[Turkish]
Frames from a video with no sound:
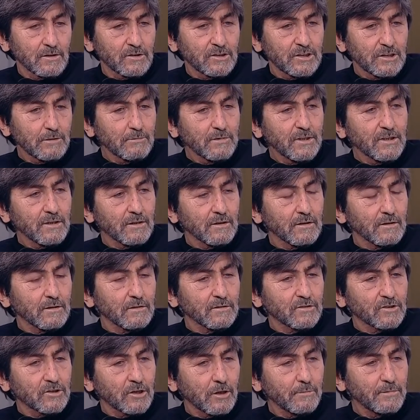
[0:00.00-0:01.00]
Şimdi
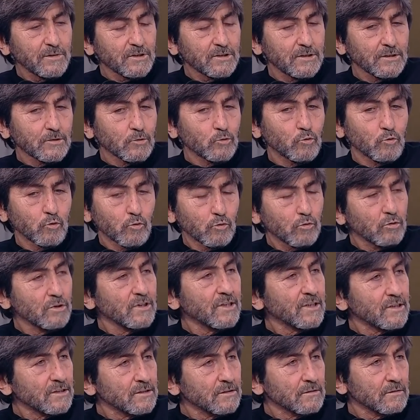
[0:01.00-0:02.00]
tabii ki
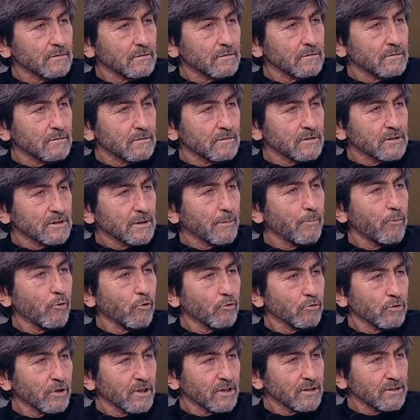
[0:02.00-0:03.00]
kurulların
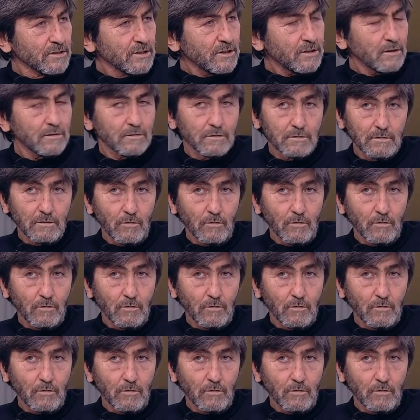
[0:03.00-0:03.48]
raporlarını